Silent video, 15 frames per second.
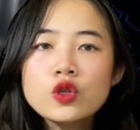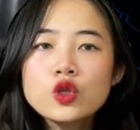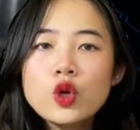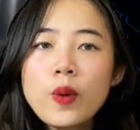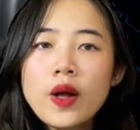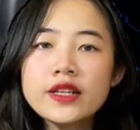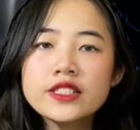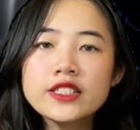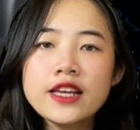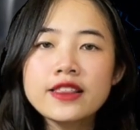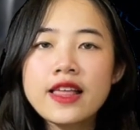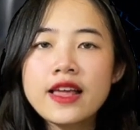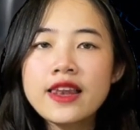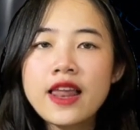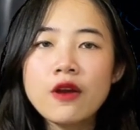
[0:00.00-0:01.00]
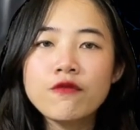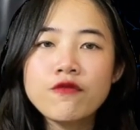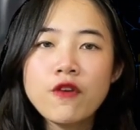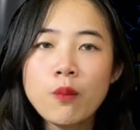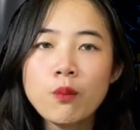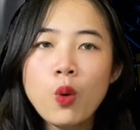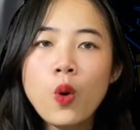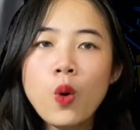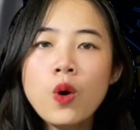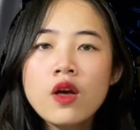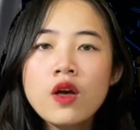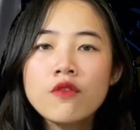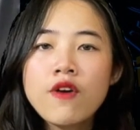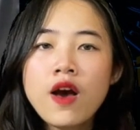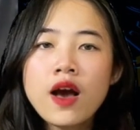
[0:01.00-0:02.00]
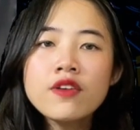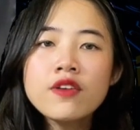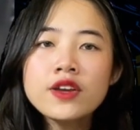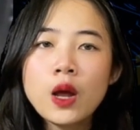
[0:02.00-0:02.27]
giúp hạn chế tai nạn phỏng bô và hơi